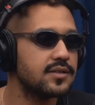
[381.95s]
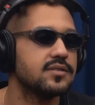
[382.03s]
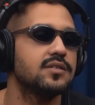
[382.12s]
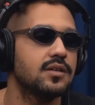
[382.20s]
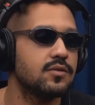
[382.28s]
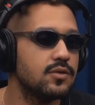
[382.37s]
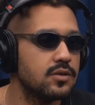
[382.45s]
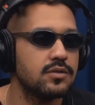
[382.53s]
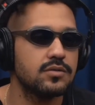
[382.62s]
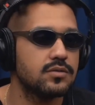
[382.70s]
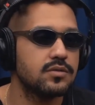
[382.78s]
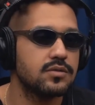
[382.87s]
Entendi, sacou?
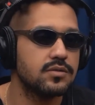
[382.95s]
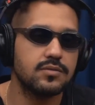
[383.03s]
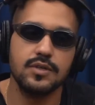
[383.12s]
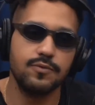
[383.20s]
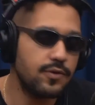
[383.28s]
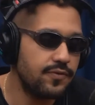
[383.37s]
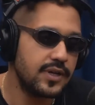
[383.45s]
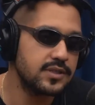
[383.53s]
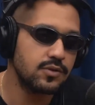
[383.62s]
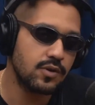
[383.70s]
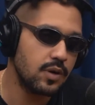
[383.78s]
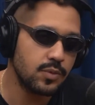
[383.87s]
entendi. Eu vou fazer
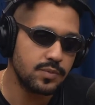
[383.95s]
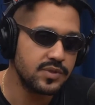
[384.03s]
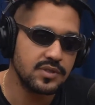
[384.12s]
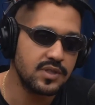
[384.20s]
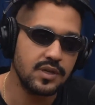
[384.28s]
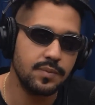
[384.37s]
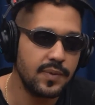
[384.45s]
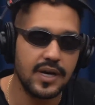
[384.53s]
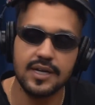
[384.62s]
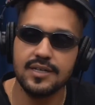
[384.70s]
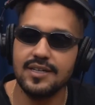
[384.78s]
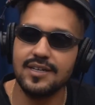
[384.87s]
o corpo que eu preciso
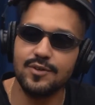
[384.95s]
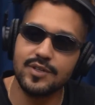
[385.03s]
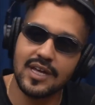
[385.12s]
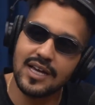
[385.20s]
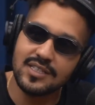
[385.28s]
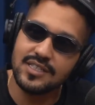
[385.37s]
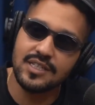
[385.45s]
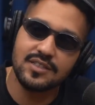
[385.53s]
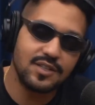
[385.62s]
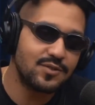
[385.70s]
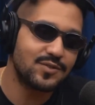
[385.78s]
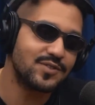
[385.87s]
trampar. Eu e Nardinho
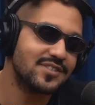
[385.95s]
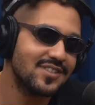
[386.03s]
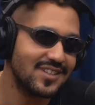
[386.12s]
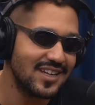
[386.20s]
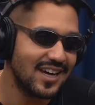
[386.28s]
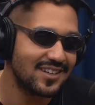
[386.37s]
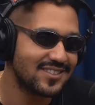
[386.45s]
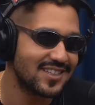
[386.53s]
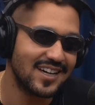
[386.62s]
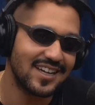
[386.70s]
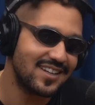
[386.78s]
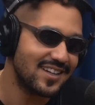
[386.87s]
tem os funcionários,
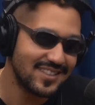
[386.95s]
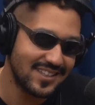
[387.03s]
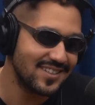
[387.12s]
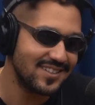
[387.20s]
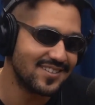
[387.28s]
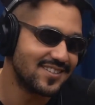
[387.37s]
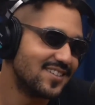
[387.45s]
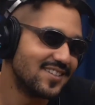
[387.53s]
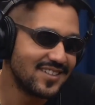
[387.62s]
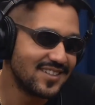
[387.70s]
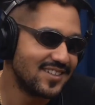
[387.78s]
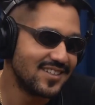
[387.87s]
cara, entendeu?
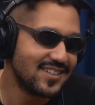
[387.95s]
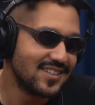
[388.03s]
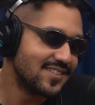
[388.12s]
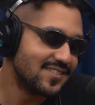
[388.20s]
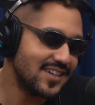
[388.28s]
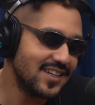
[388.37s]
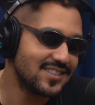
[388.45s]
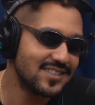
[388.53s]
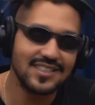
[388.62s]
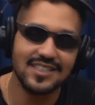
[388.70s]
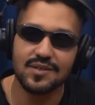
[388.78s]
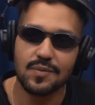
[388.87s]
Eu não é
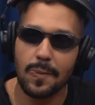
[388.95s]
assim. Eu